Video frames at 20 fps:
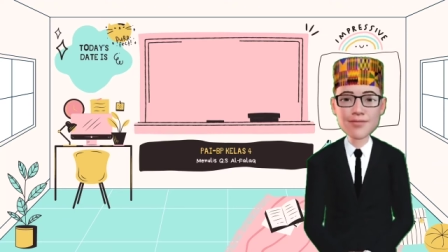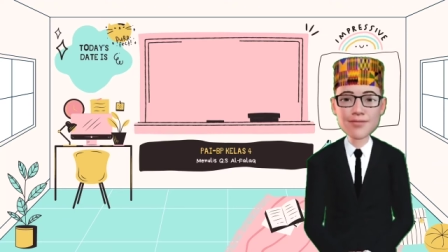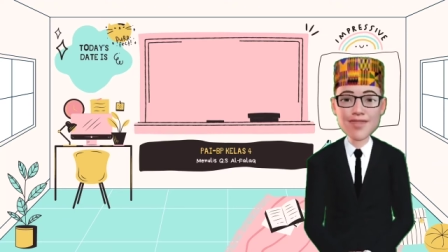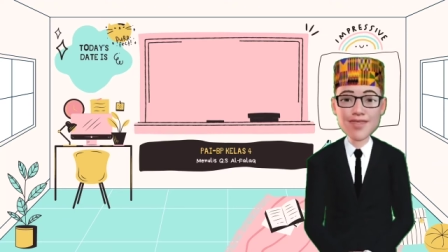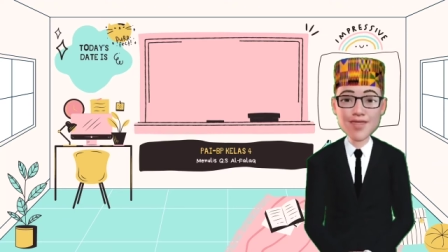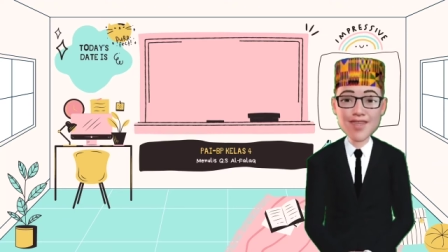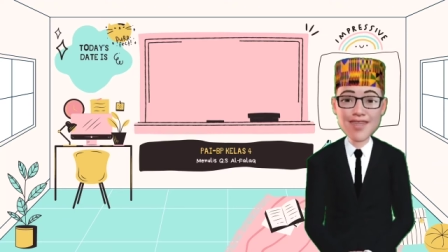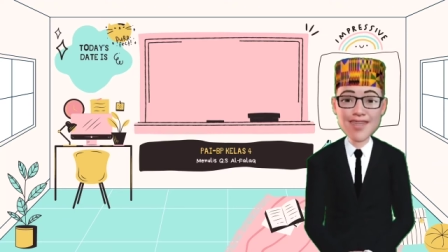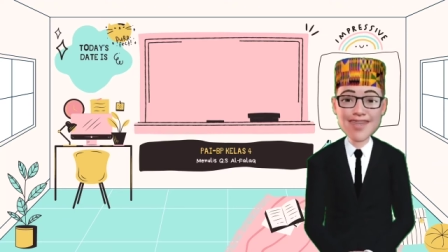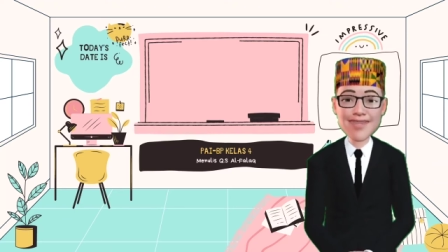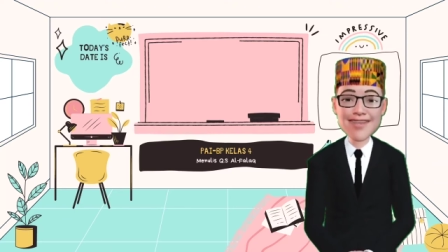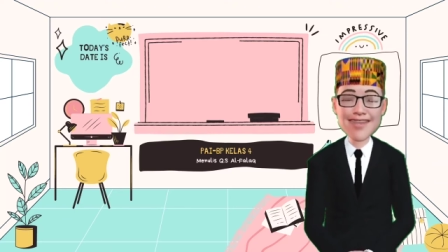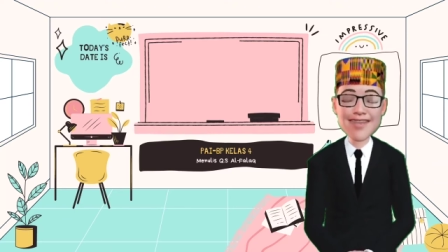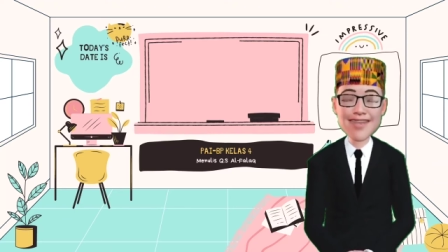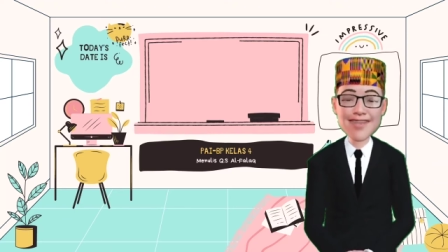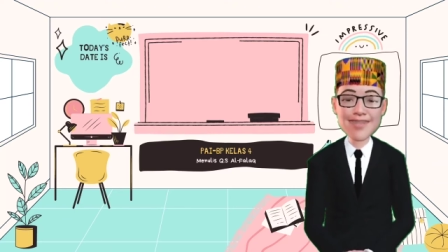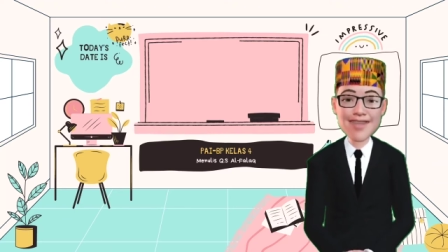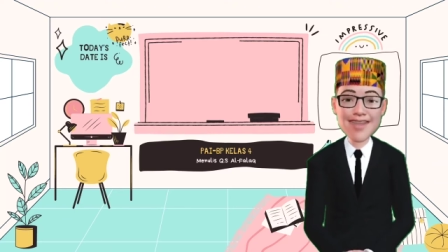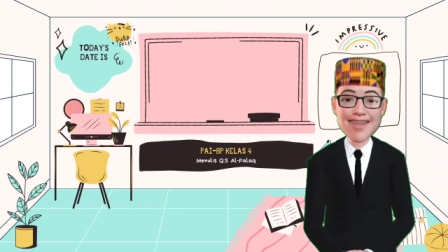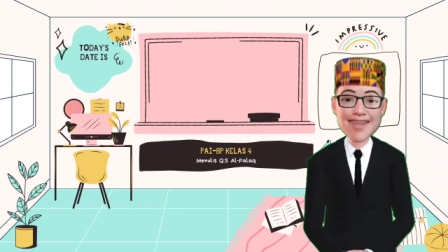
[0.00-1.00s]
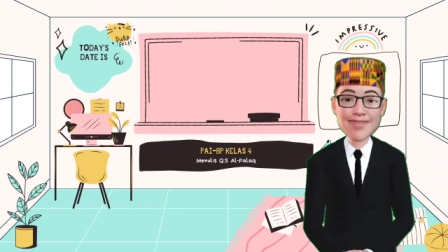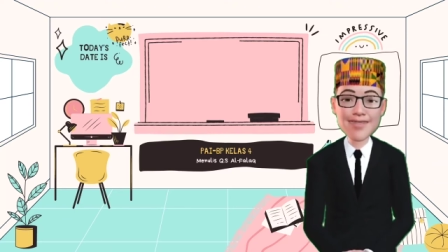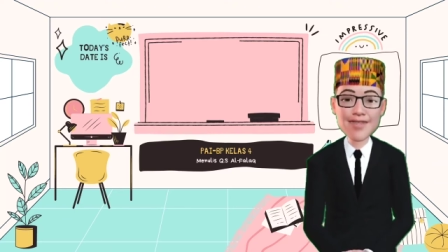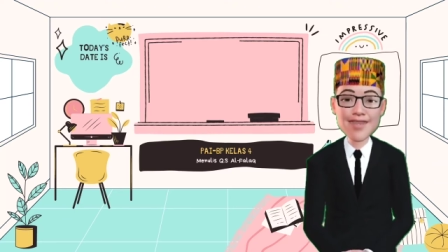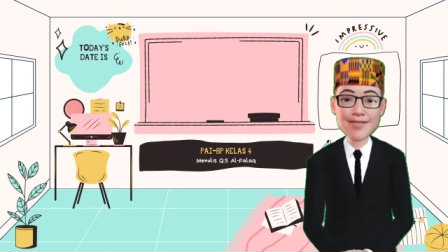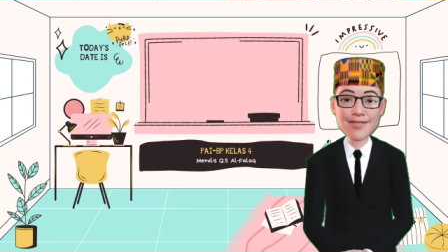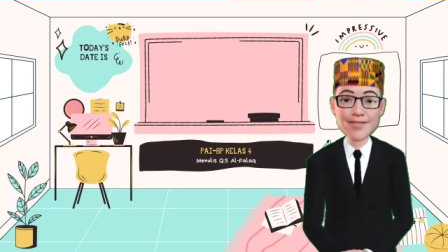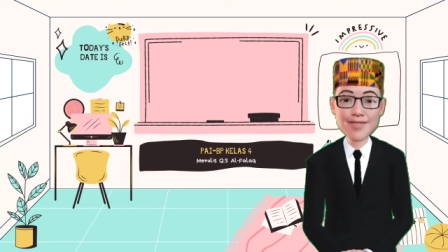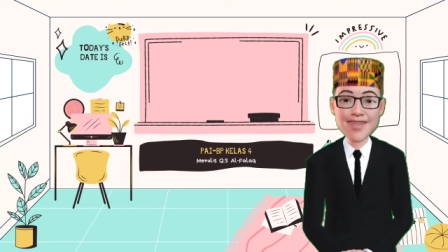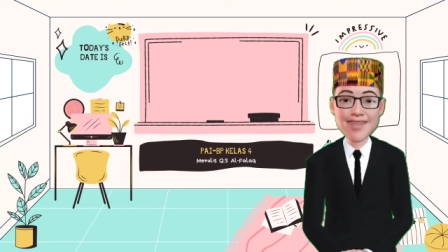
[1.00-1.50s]
Istiqda
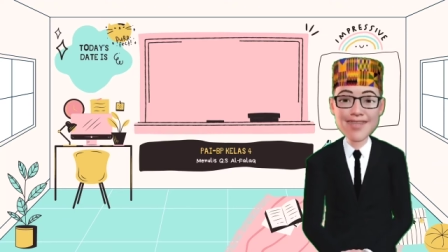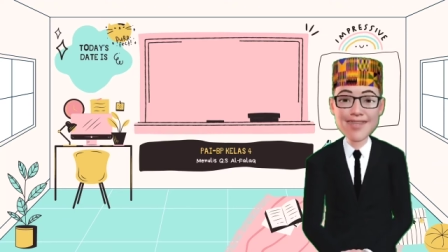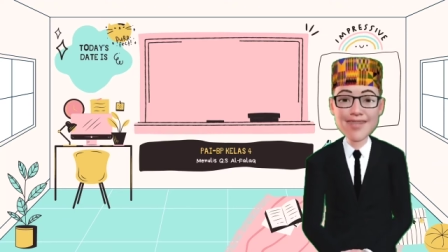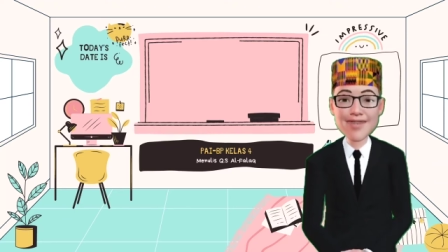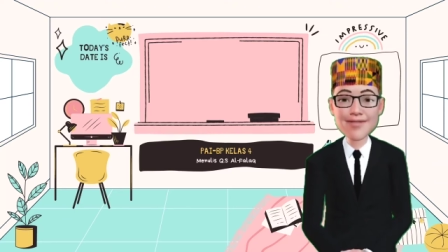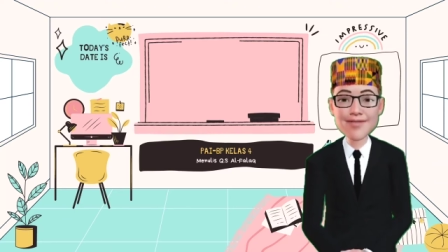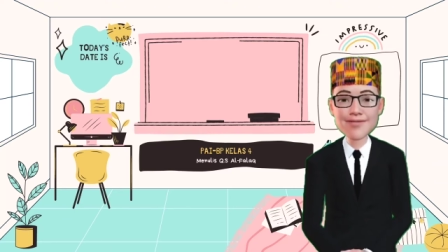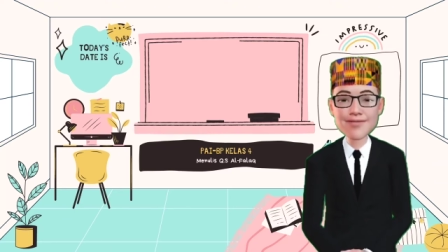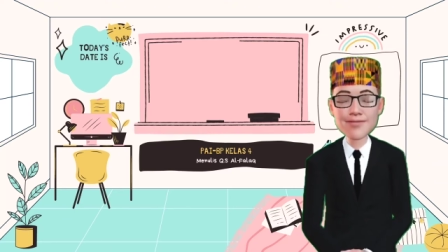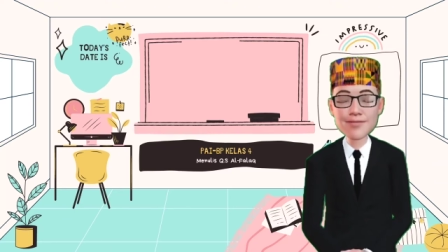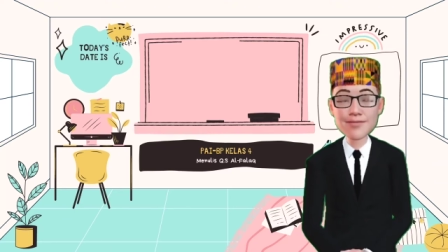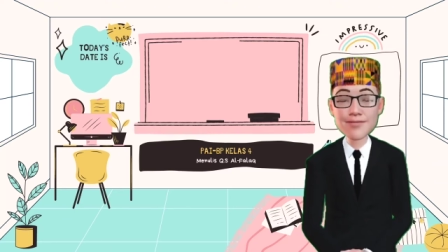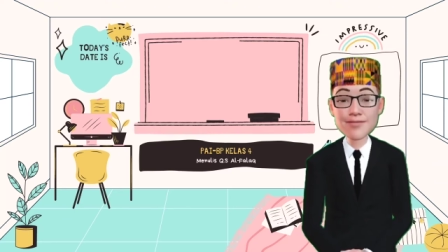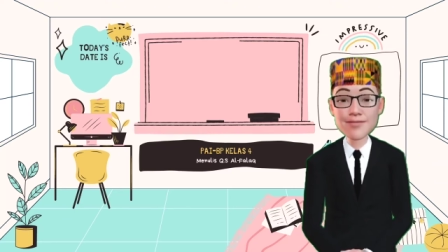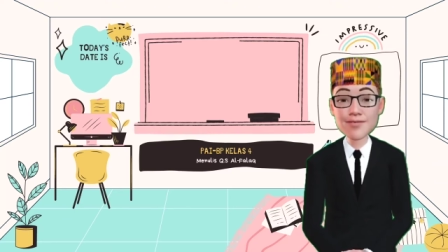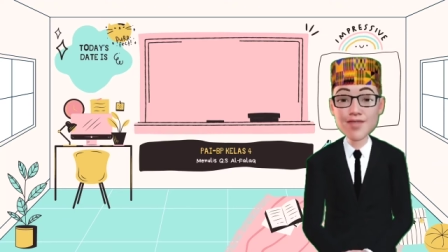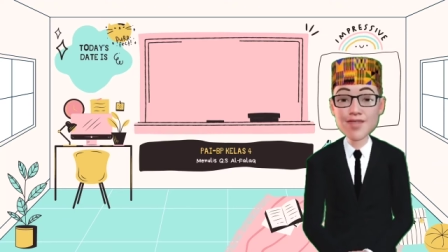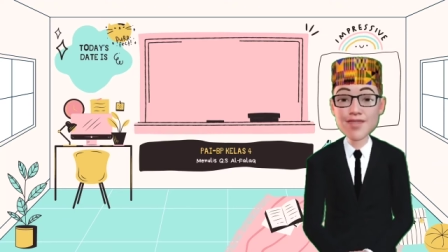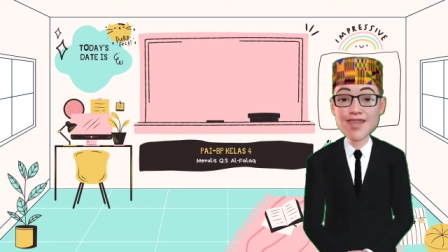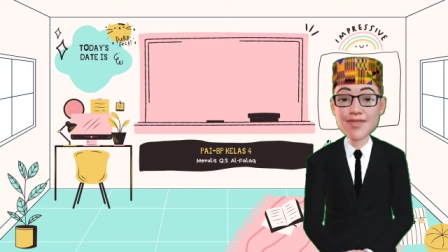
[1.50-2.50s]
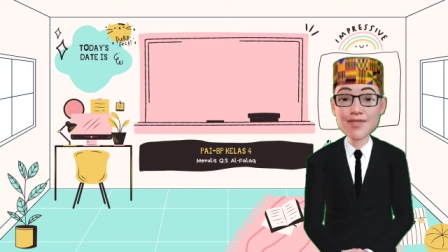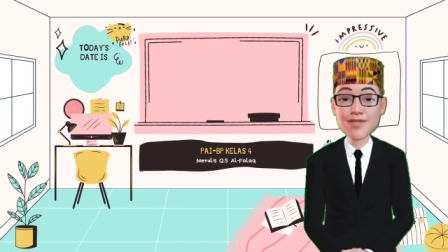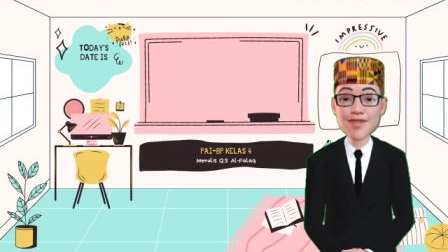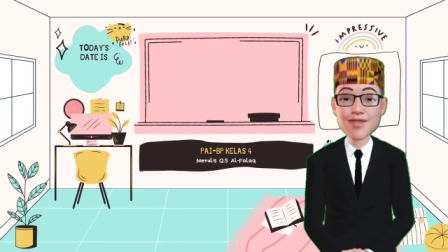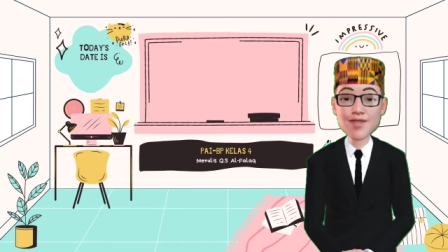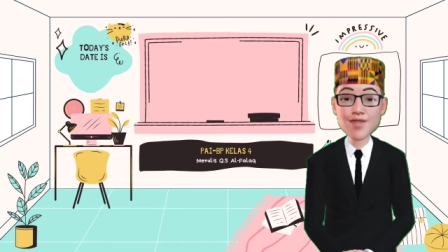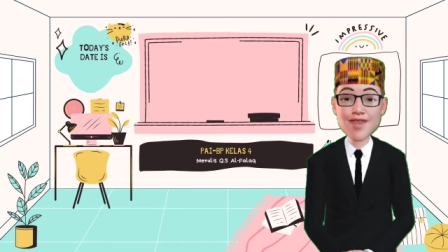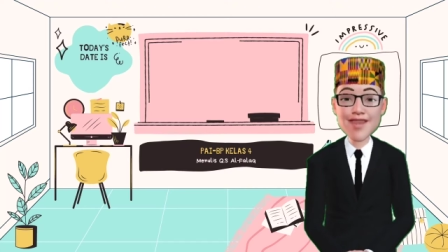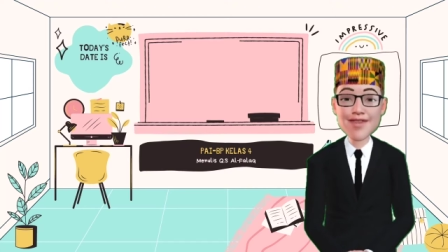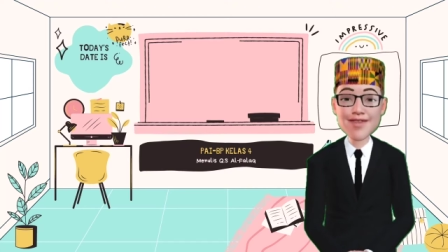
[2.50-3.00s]
dan siap, sikap
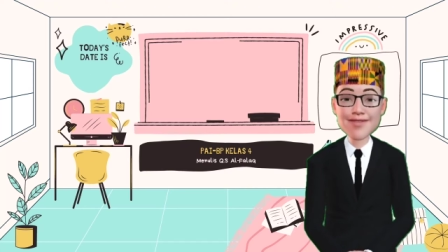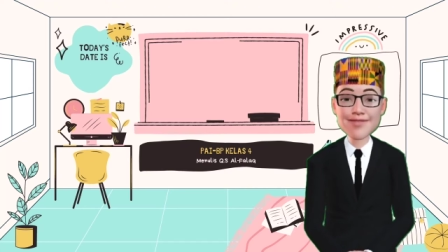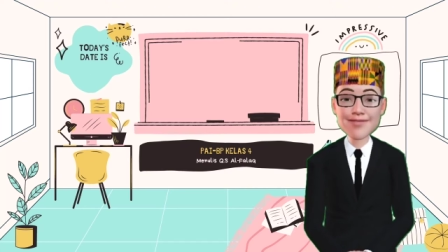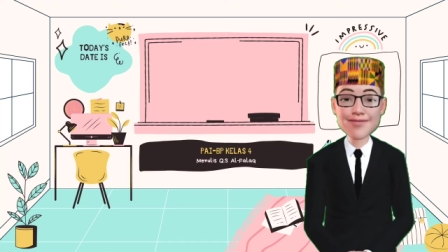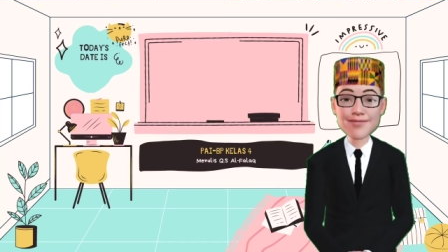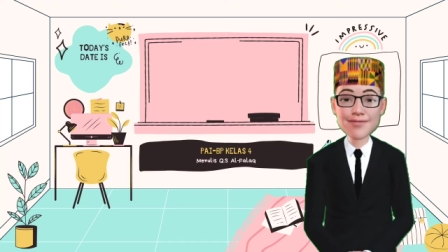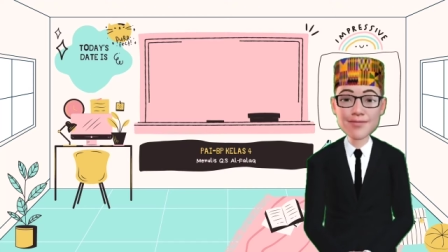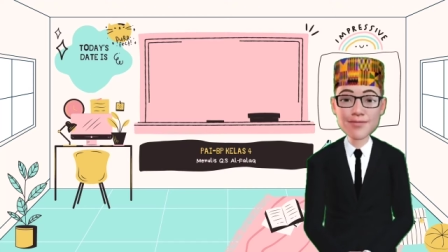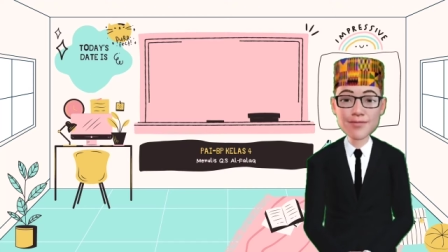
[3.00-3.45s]
doa,